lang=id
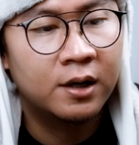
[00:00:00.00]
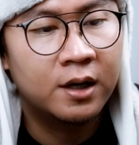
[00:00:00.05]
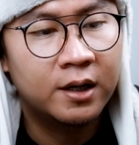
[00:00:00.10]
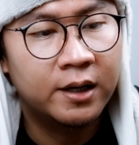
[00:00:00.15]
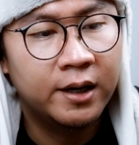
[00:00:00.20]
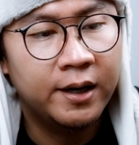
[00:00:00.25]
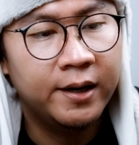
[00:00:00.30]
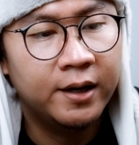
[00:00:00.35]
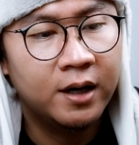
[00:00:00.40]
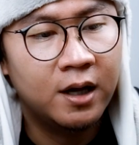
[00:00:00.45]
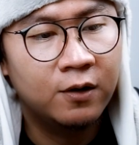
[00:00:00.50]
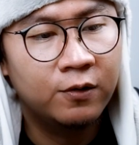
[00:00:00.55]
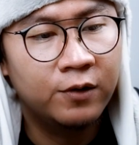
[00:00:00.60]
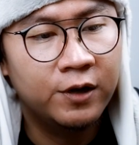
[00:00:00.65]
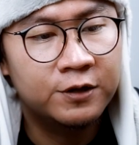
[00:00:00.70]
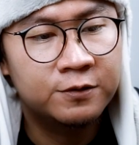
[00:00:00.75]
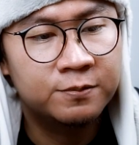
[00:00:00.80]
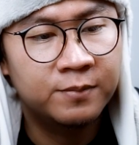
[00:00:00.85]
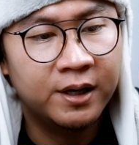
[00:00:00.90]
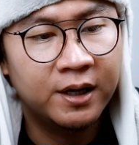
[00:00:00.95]
Rangkaian lagu
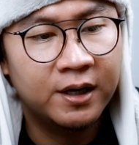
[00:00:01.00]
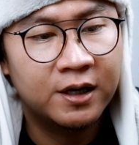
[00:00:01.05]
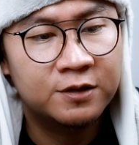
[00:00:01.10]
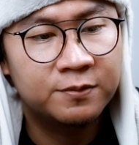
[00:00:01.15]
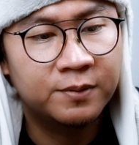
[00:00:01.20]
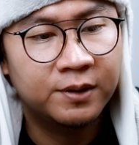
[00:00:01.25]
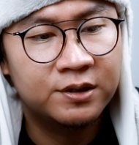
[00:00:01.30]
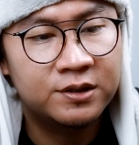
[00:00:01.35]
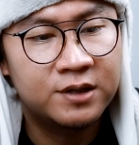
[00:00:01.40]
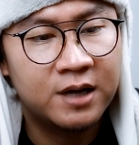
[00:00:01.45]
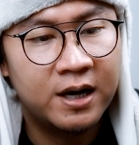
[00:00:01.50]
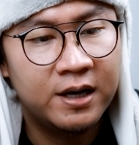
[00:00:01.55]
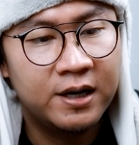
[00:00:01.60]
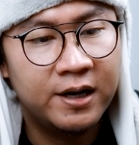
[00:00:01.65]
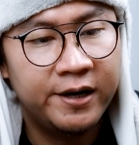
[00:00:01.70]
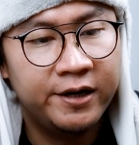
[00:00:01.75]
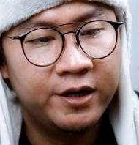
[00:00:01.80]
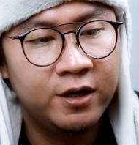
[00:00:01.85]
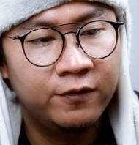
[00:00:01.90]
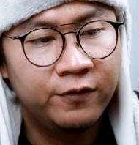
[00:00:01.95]
hits mereka seperti
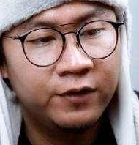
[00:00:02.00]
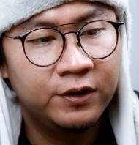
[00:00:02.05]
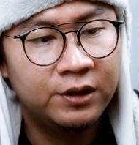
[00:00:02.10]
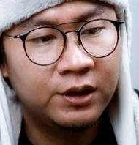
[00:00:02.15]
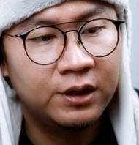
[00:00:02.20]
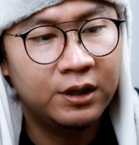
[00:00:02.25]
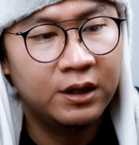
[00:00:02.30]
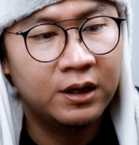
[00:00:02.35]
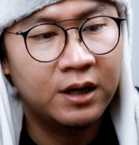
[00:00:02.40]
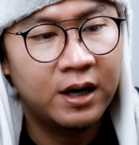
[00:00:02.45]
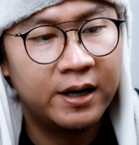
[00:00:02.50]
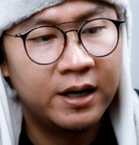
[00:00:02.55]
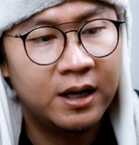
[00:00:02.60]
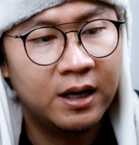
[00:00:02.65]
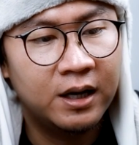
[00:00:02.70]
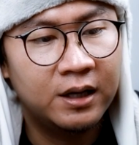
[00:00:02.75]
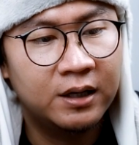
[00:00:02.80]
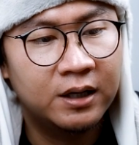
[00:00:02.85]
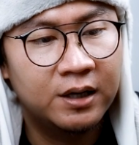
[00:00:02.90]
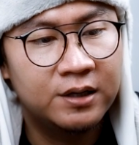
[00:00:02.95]
Cahaya Idul Fitri,
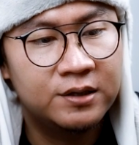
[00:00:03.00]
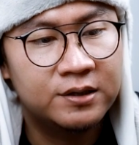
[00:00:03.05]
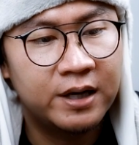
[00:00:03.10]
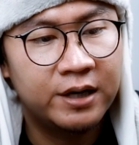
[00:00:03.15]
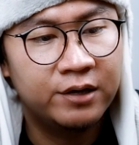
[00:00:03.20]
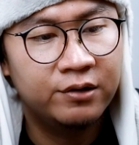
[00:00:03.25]
Hayalan Gadis